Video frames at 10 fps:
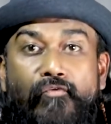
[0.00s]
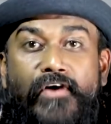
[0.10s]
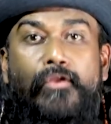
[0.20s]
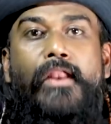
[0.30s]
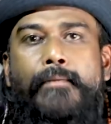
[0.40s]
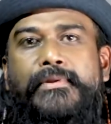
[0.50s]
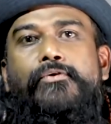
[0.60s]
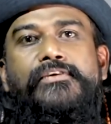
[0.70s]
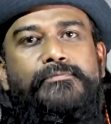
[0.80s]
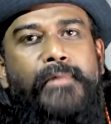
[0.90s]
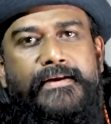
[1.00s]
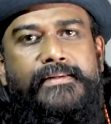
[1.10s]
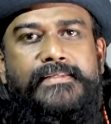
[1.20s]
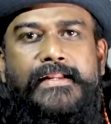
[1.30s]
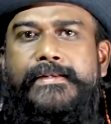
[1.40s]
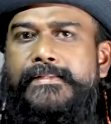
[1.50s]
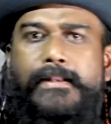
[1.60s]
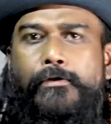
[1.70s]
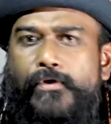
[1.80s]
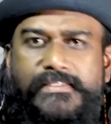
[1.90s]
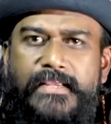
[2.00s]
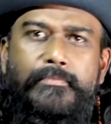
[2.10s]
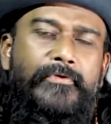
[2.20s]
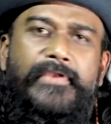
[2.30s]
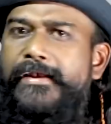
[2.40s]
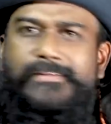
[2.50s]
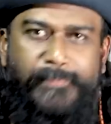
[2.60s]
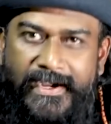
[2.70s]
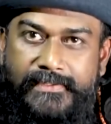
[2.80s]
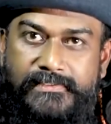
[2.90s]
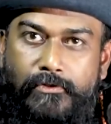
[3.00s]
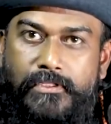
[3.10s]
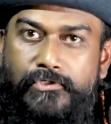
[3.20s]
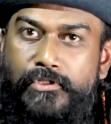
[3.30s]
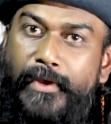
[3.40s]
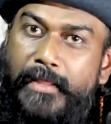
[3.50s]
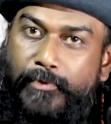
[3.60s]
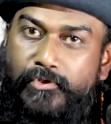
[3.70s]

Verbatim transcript: ওভারঅল আমাদের ওই স্মার্টনেসের ঘাটতিতে ক্রিকেটটা রয়েছে এবং ক্রিকেট স্মার্টনেসের কথা যদি বলি